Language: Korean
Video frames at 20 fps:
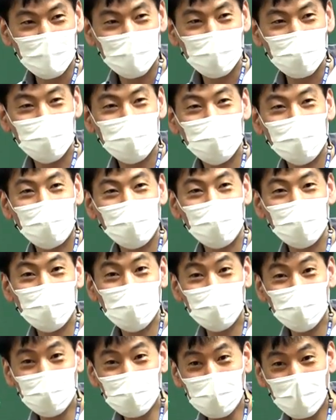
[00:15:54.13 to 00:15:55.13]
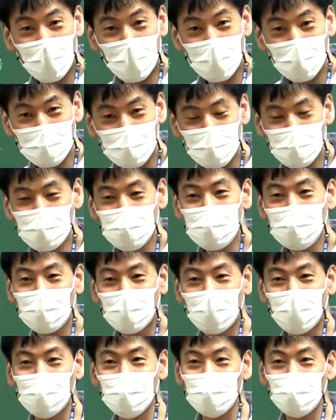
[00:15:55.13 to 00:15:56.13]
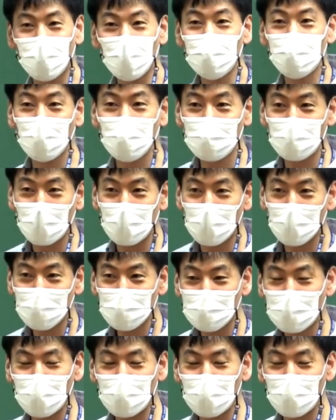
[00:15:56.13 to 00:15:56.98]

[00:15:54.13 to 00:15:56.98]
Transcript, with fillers: 제적 과반수 출석. 근데 출석해가지고 뭘로 뽑는다고?